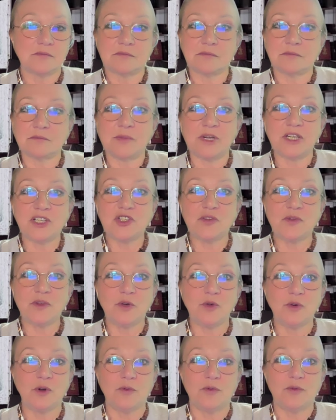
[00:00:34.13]

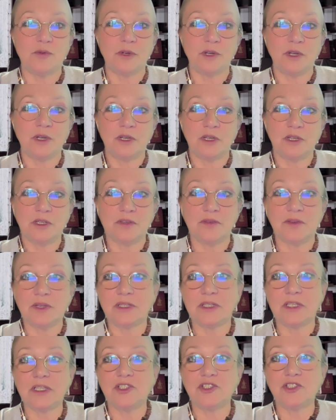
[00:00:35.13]
большевиков
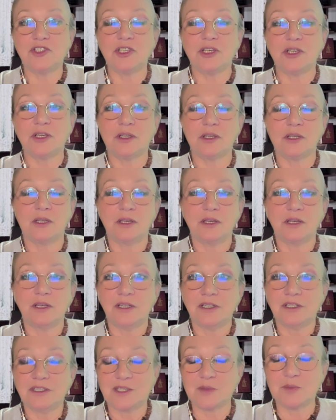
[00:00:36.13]
2000
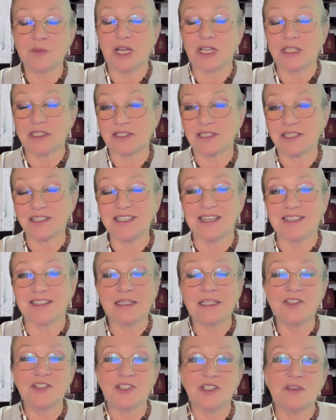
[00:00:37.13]
17 нет,
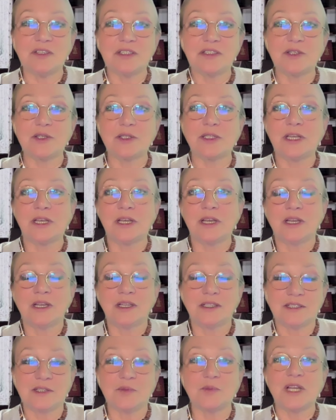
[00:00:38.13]

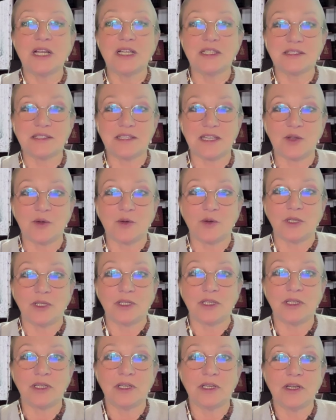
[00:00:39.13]
1917
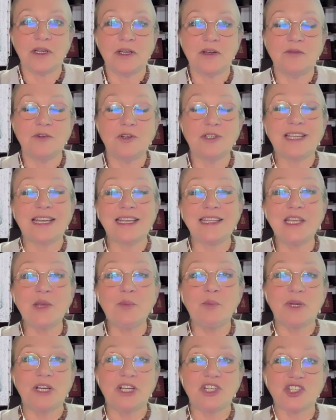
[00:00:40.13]
год. Вот
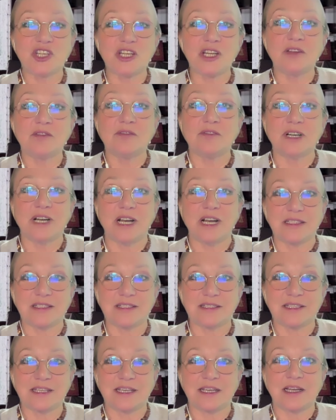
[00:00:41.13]
они пришли к
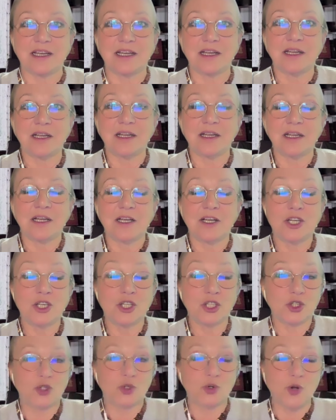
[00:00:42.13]
власти.
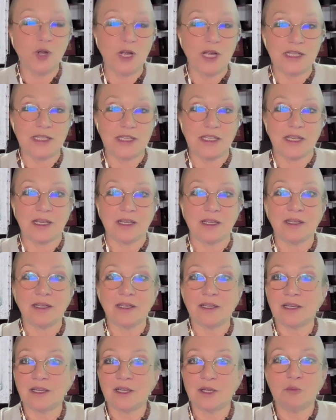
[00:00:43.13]
Кто они?
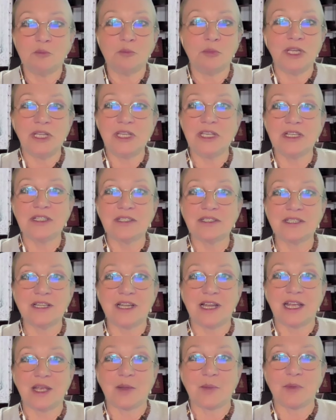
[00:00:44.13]
Мы не
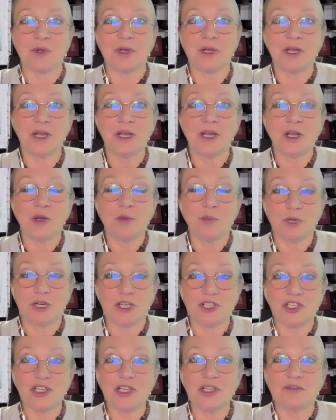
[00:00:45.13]
знаем.
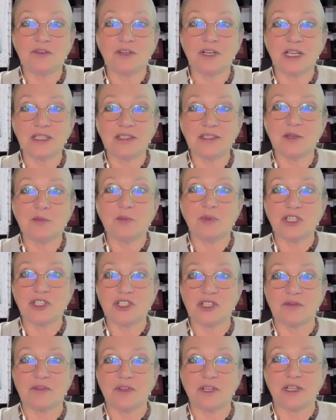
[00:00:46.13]
Пришли к власти
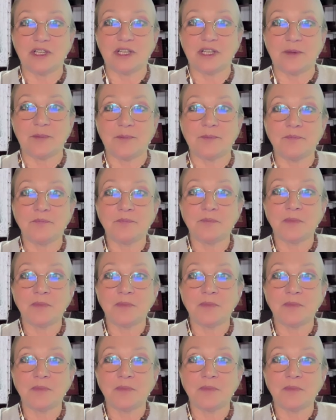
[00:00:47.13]
большевики.